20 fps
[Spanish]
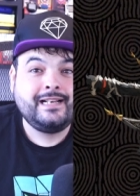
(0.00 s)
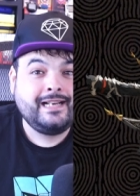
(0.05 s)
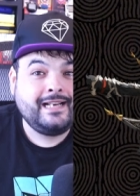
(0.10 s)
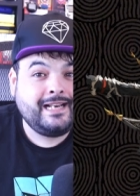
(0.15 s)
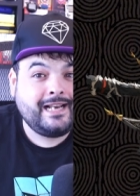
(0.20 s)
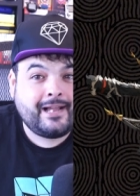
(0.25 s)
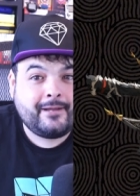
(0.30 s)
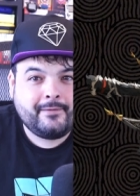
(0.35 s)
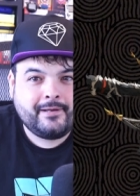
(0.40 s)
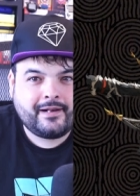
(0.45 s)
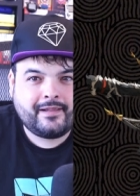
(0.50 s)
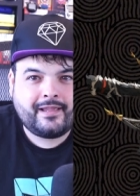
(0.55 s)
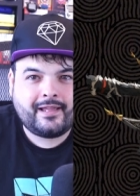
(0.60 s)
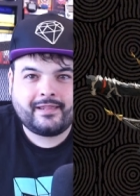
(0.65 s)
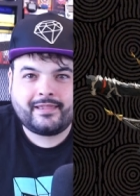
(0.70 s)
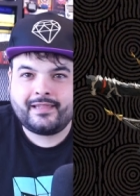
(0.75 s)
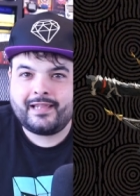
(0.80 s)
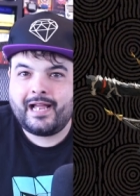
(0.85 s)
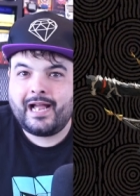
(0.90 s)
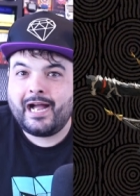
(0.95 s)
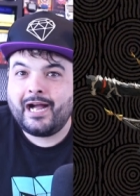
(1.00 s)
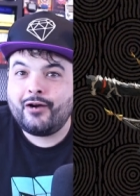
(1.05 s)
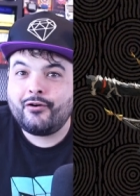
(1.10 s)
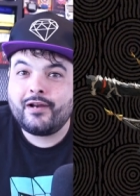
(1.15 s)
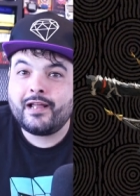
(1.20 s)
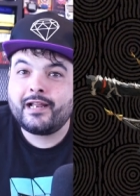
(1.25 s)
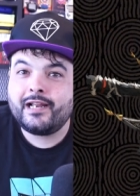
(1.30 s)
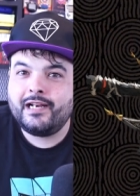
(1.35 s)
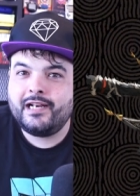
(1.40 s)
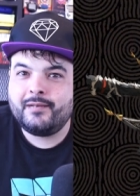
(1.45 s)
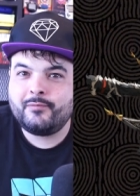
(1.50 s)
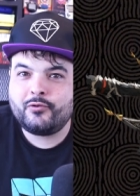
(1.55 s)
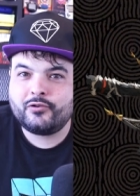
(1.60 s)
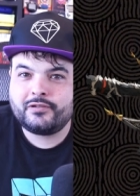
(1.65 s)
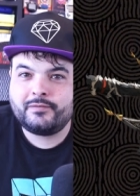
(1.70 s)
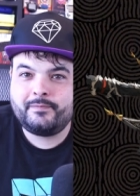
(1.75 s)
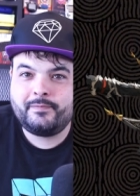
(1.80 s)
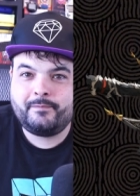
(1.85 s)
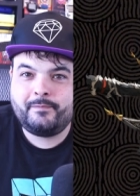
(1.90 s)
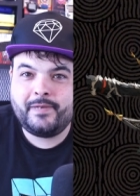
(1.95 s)
La verdad, ahora que le
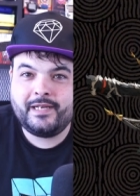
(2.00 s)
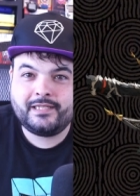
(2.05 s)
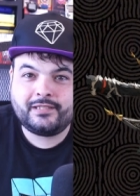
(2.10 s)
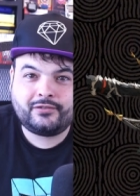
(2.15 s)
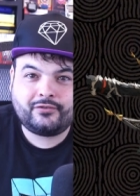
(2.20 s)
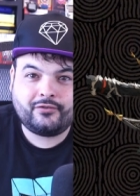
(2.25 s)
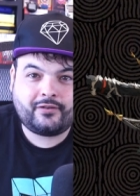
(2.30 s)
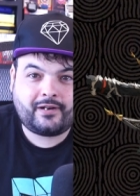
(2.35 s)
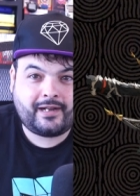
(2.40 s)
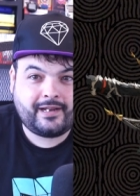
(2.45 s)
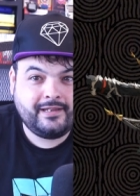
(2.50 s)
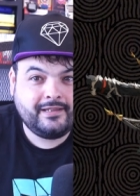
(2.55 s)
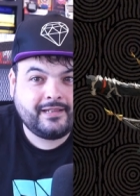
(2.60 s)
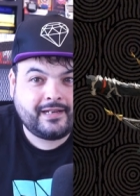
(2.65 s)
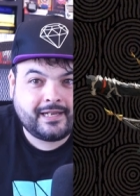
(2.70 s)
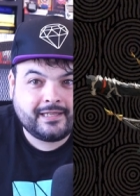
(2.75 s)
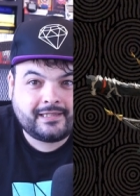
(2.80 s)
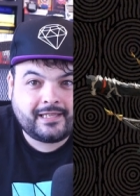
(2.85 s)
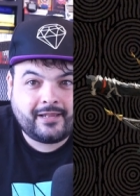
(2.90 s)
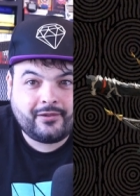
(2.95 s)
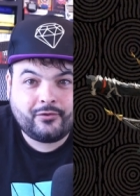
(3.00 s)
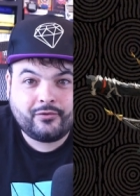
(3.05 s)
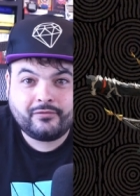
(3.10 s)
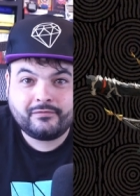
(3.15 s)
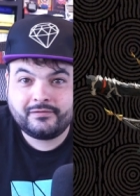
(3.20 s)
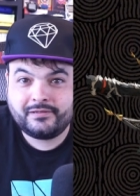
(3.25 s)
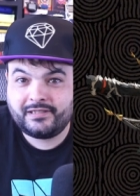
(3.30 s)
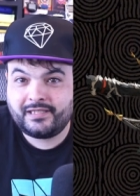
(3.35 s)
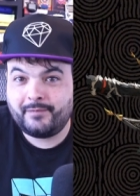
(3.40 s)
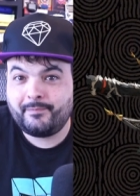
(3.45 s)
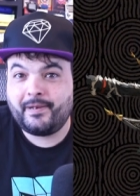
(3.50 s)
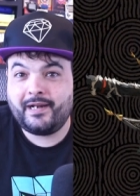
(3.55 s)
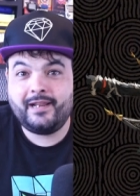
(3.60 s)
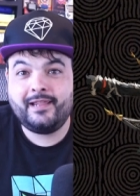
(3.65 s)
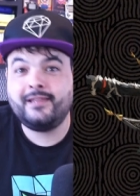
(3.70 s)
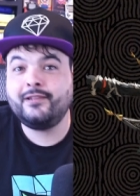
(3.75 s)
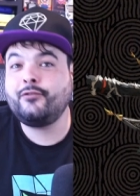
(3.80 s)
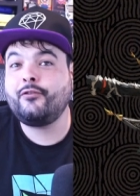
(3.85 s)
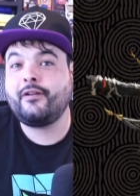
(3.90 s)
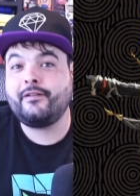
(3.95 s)
hemos visto rehidratado, se
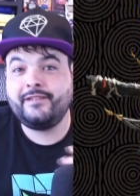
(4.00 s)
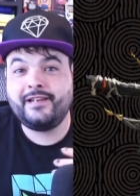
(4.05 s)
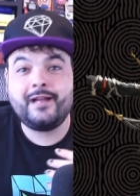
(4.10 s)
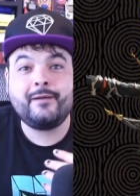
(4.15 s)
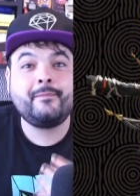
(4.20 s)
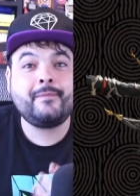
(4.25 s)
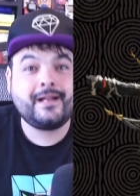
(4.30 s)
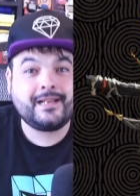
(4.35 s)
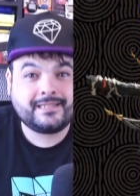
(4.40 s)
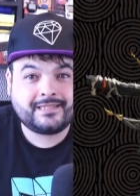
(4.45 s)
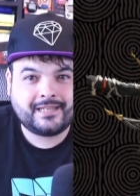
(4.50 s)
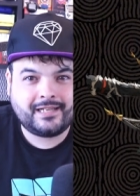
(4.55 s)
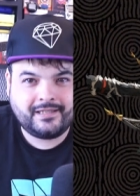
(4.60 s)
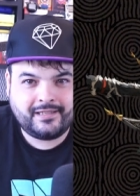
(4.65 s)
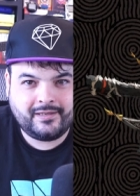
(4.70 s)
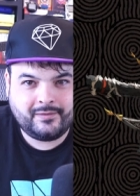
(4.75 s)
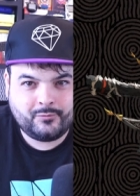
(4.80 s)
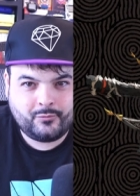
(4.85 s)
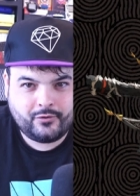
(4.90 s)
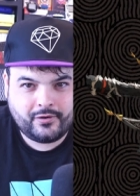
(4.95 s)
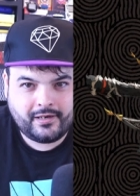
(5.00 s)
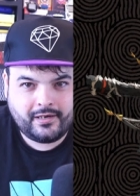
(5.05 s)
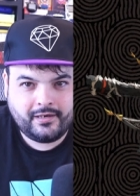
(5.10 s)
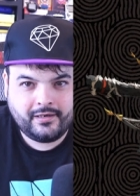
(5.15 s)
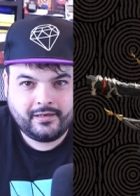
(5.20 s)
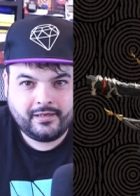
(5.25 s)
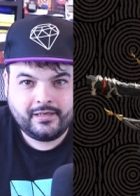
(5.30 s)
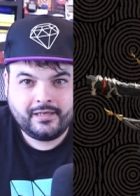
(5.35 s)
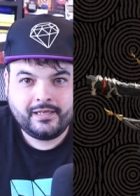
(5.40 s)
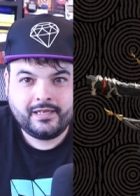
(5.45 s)
parece todavía más al del mural.